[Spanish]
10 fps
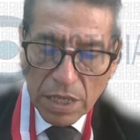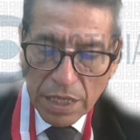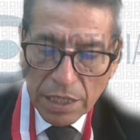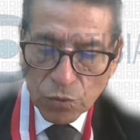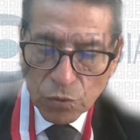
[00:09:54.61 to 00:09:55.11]

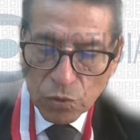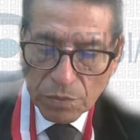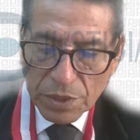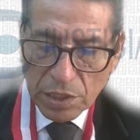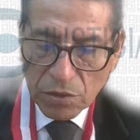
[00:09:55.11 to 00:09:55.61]
en sus
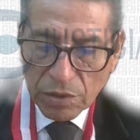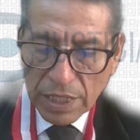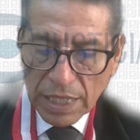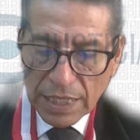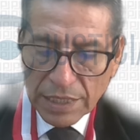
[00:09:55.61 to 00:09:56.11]
domicilios
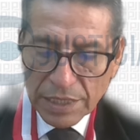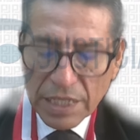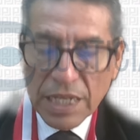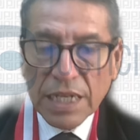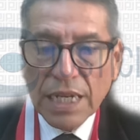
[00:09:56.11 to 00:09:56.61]
reales
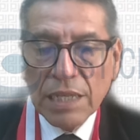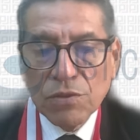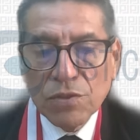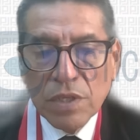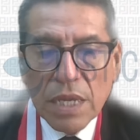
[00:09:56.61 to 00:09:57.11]

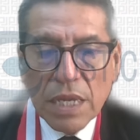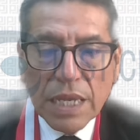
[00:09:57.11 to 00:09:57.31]
señalados